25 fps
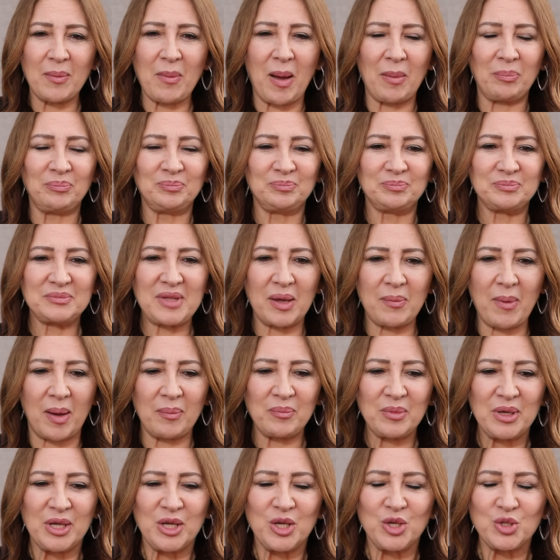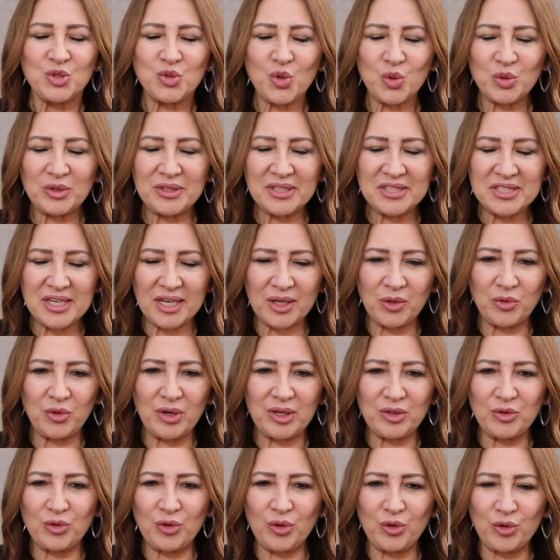Tamam, tamam. Çok
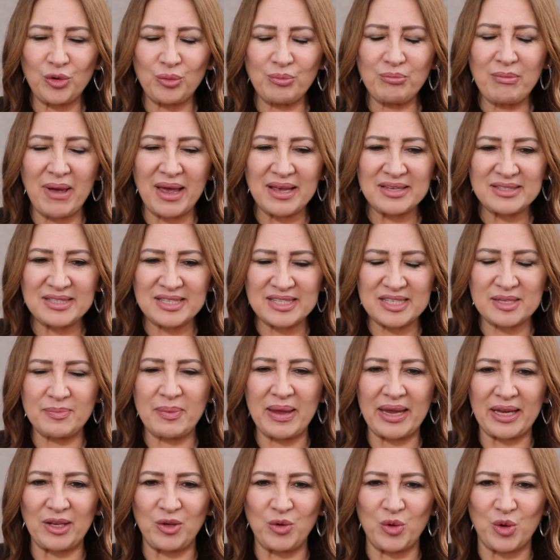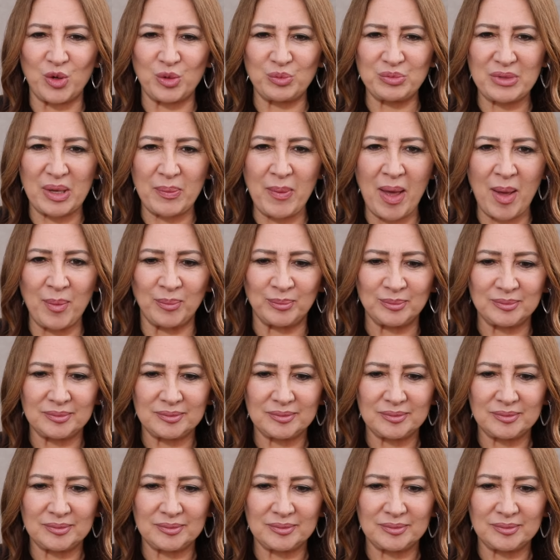teşekkür ediyorum. Ben sizi bekliyorum, tamam?